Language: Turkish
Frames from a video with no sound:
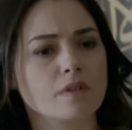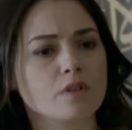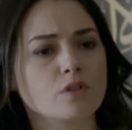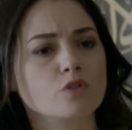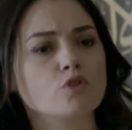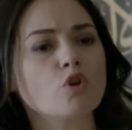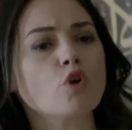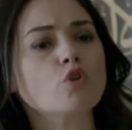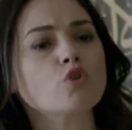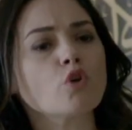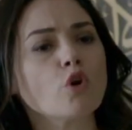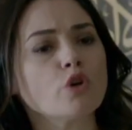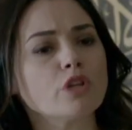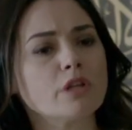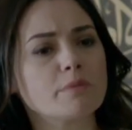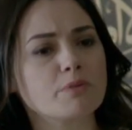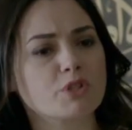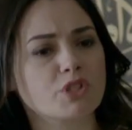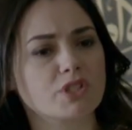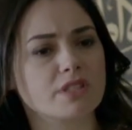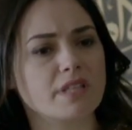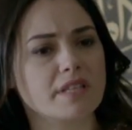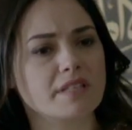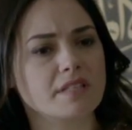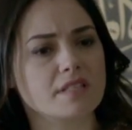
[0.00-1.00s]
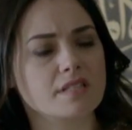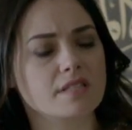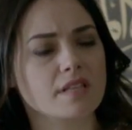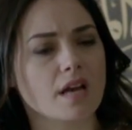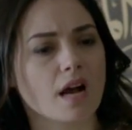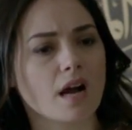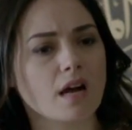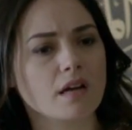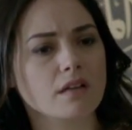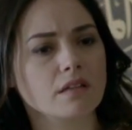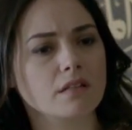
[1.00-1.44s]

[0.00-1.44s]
Yok öyle bir şey Deniz ya.